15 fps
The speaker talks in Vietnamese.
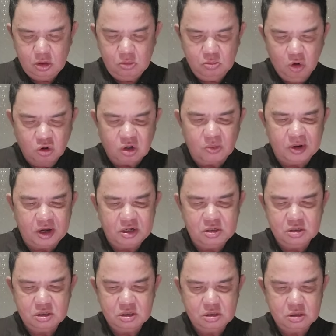Bộ Công
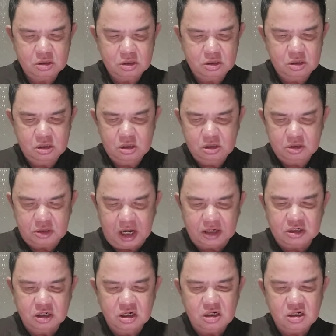an
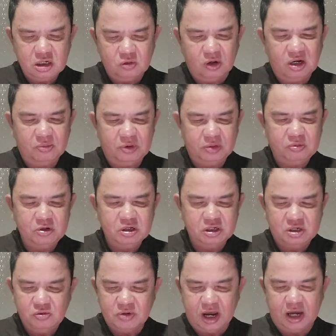căn cứ kết quả làm việc với
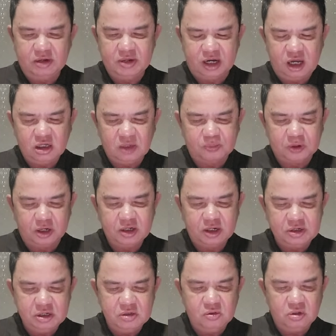người khiếu nại và các tập thể
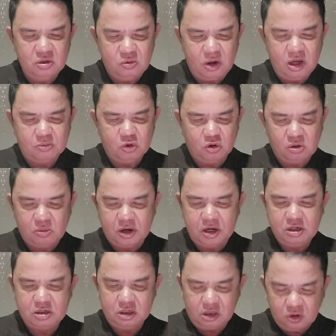cá nhân có liên quan Bộ Công
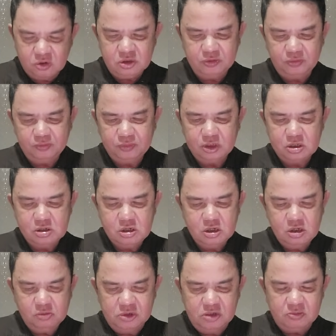an kết luận
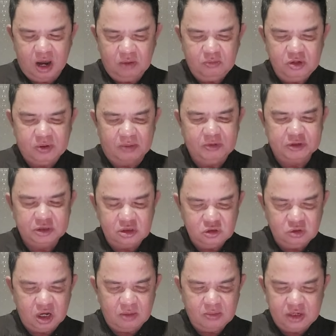biên bản vi phạm hành chính
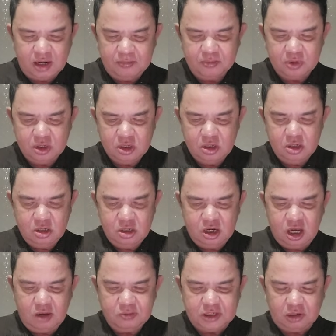số 25
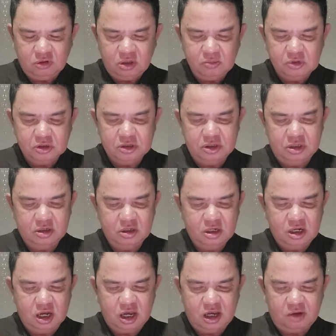26 tháng 10
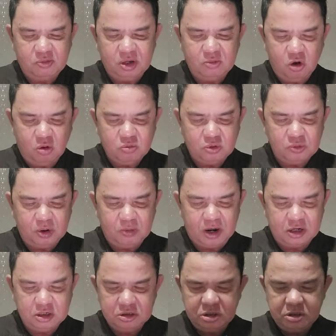2021 của Phòng
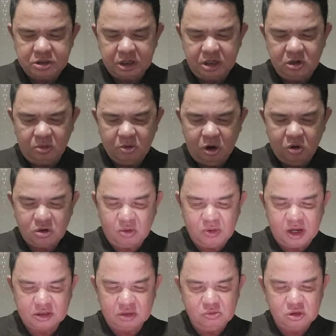An ninh Chính trị Nội bộ Công
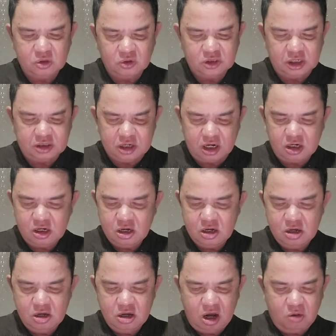an tỉnh Bình Thuận xác nhận
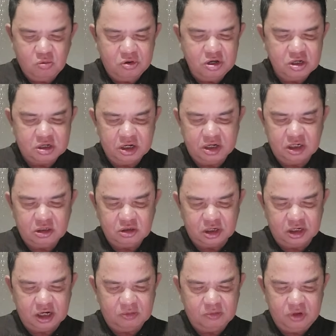ông Nguyễn Văn Kỳ đã thực
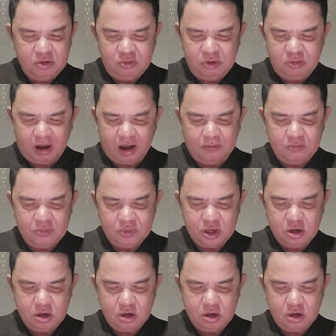hiện hành vi vi phạm